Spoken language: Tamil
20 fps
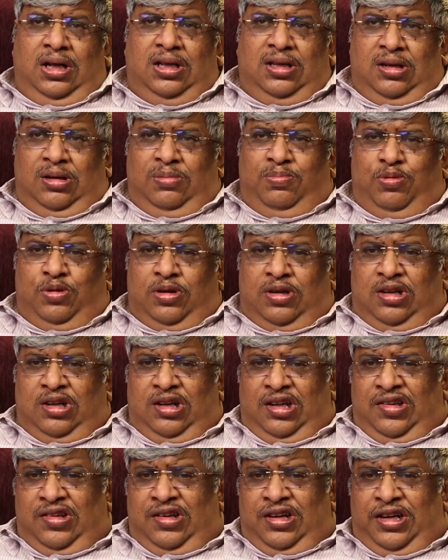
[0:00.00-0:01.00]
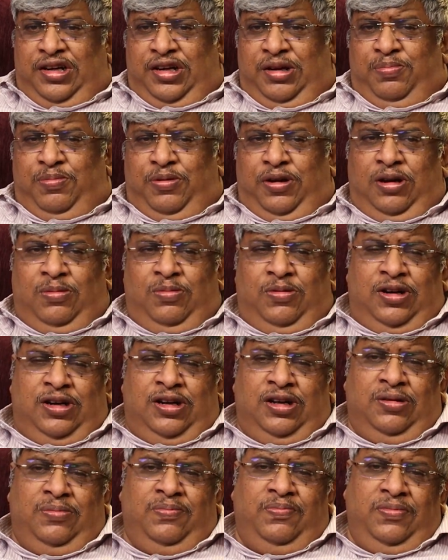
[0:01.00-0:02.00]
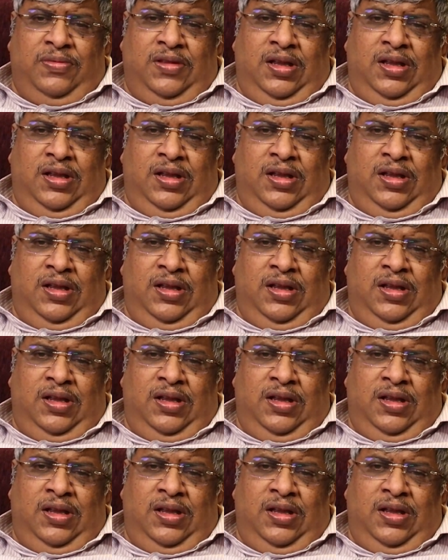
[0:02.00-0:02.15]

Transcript: அதில் ப்ரொக்ராசினேட்டே பண்ண மாட்டான்